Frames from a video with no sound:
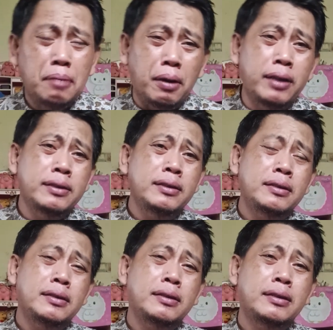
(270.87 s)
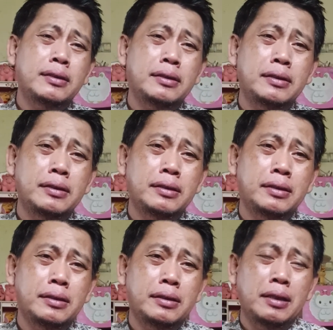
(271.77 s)
pun
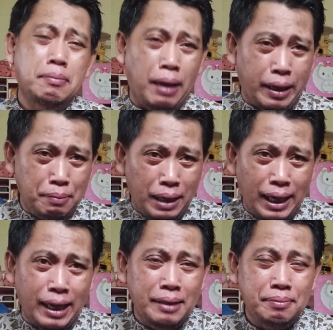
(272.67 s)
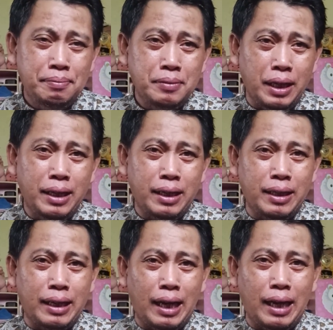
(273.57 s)
Mangke milih, nggih
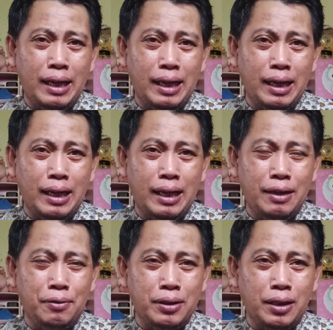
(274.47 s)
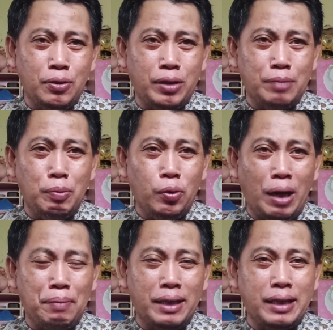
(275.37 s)
ketika uh, tugas
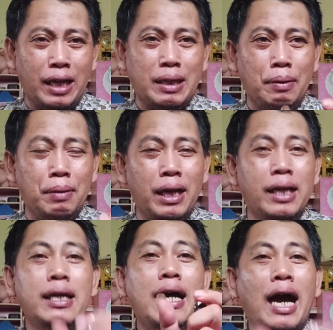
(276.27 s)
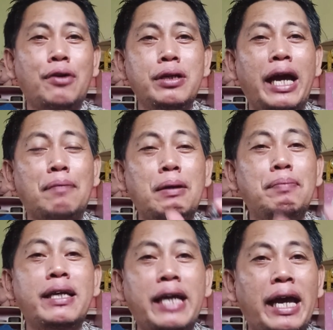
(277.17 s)
membuka pelajaran sampean milih. Aku
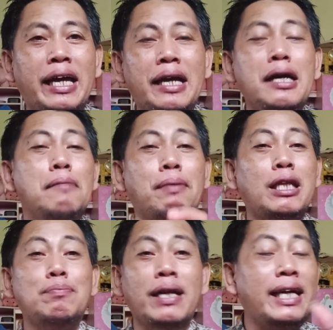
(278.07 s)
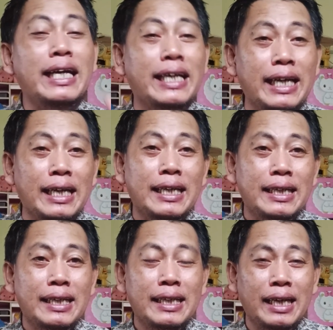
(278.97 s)
RPP Kiai, pertemuan ke iki.
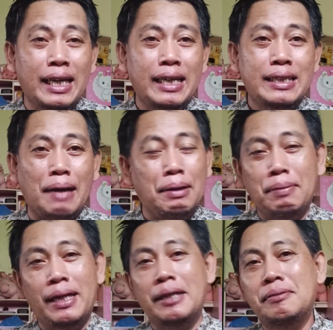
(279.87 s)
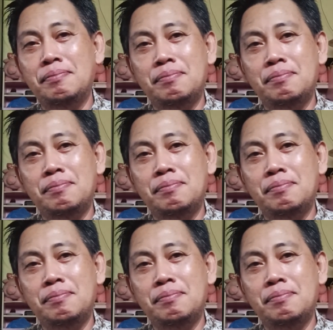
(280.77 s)
Nggih, sampean pilih.